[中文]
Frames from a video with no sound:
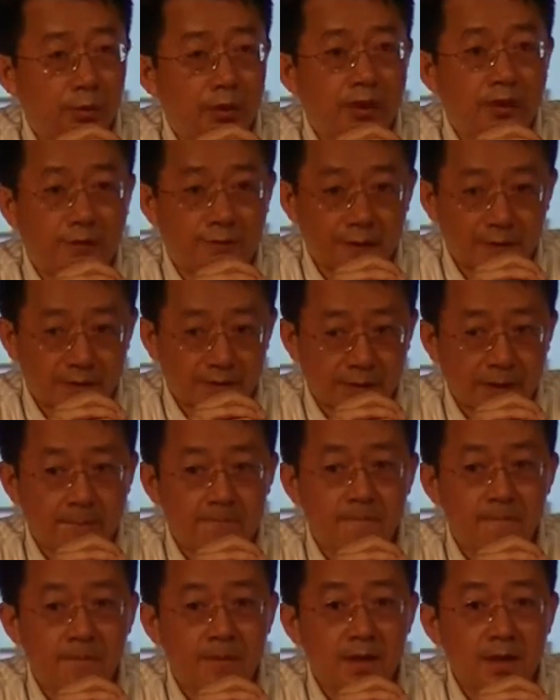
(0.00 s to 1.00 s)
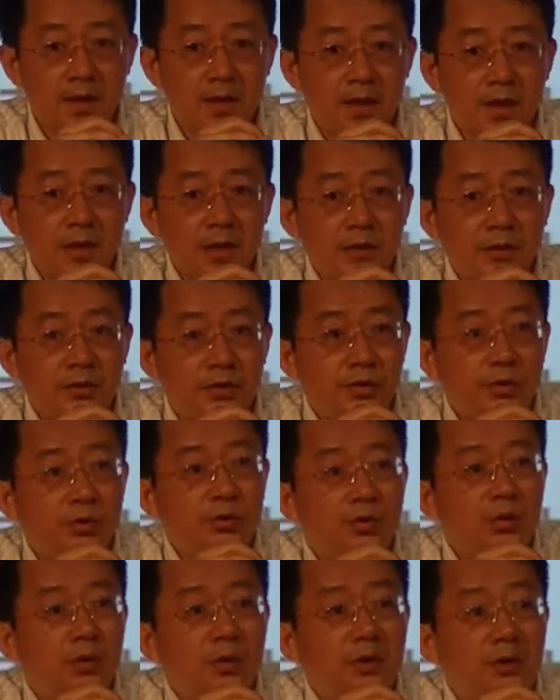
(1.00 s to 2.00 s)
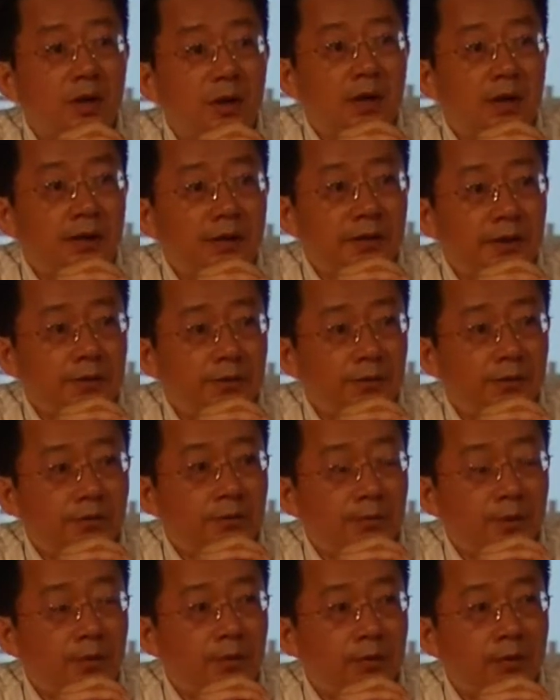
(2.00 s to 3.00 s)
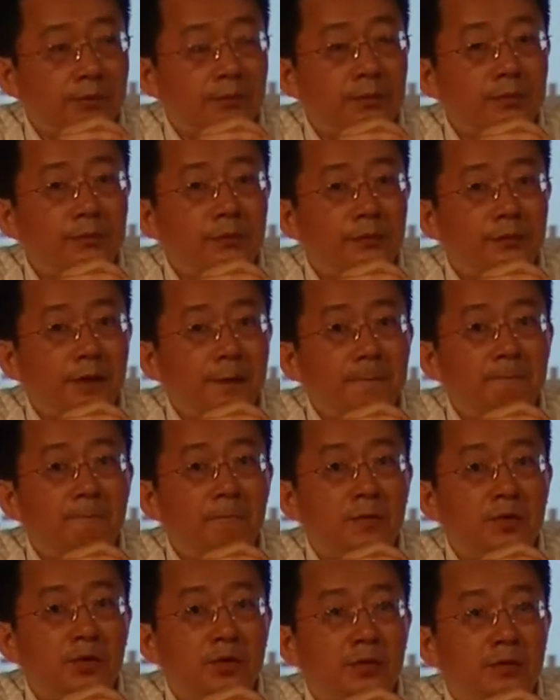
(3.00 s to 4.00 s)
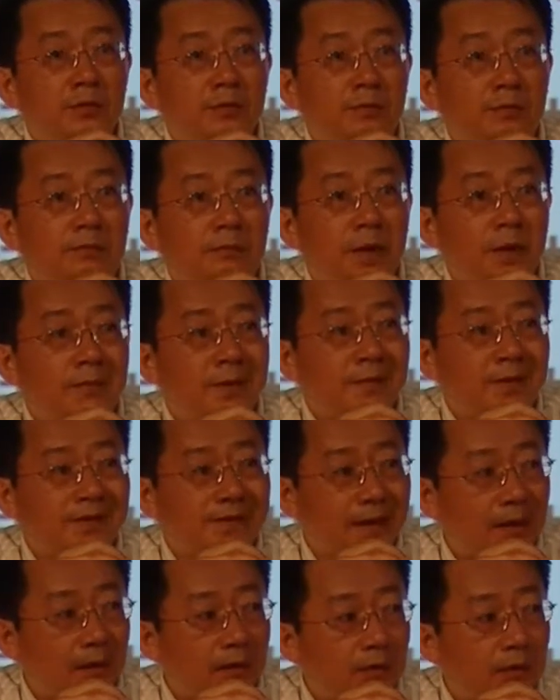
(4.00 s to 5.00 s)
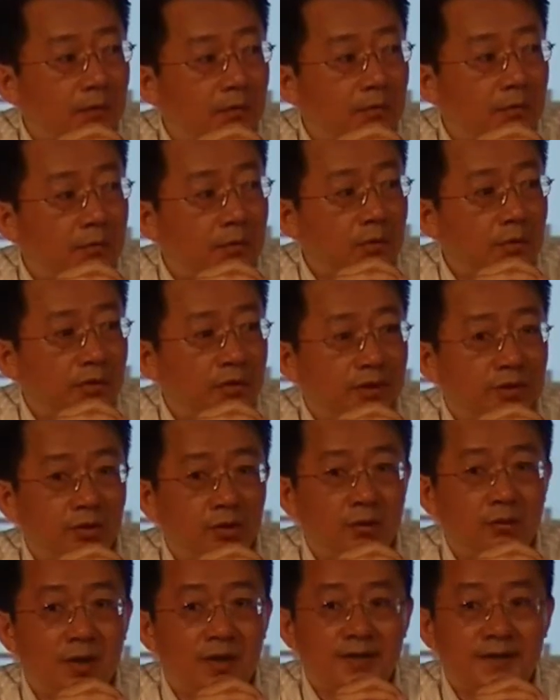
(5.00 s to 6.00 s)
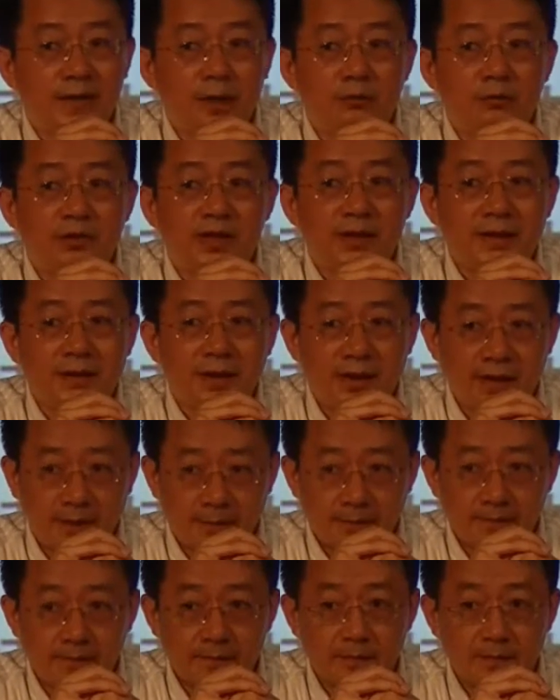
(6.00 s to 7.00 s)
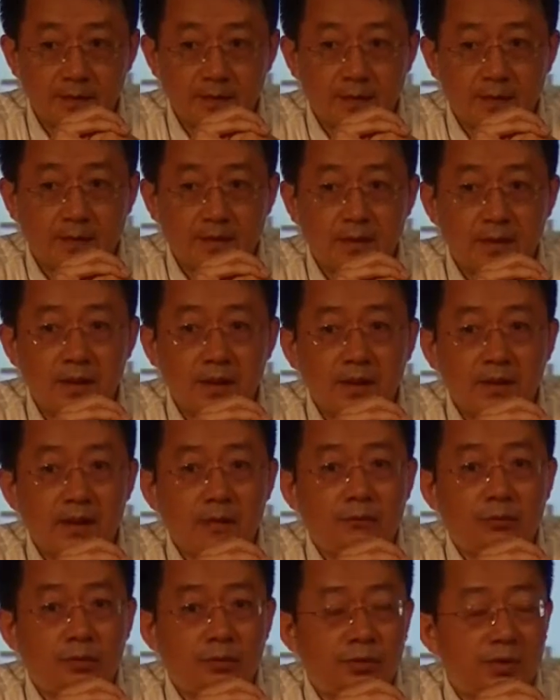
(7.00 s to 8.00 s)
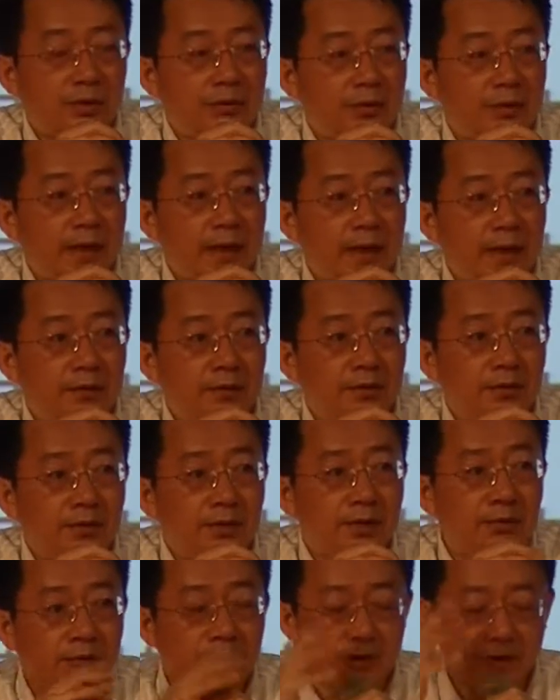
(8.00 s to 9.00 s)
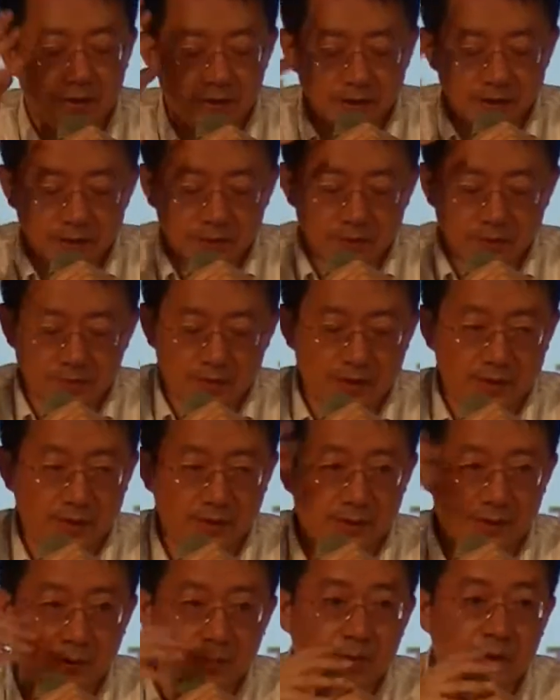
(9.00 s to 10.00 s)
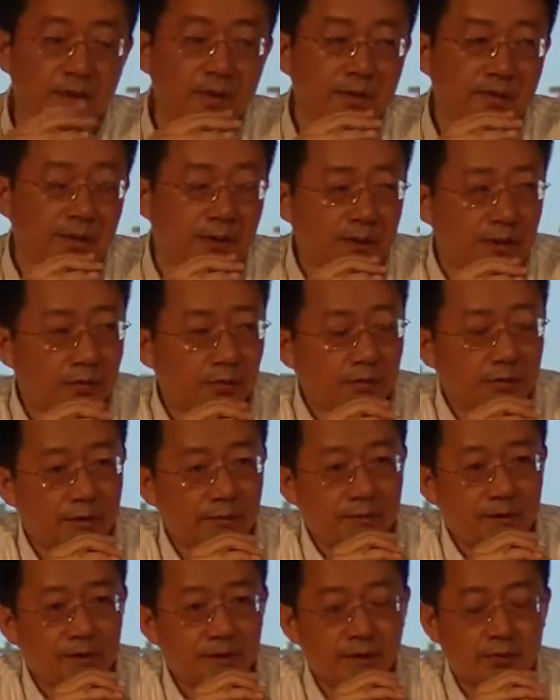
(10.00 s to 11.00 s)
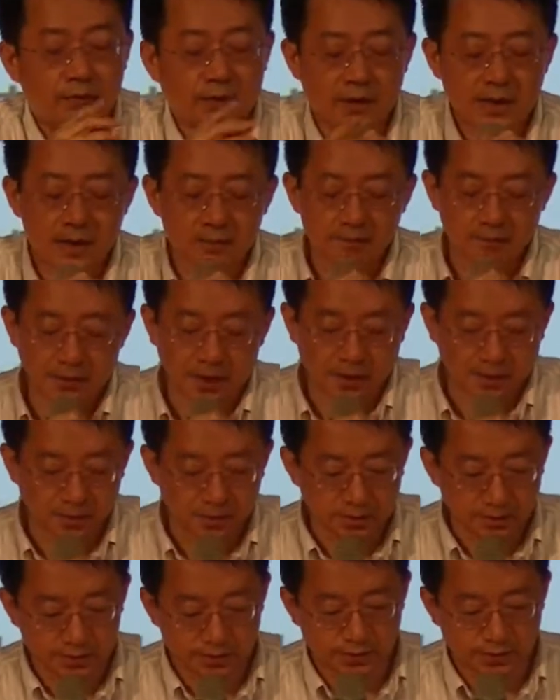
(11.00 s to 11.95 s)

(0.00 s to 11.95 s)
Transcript: 对的方向，只是说可能有某一部分是没办法掌控，或是有些招践体。好，那我觉得我大概就顺着这个我的。各整个总的评价去看每一个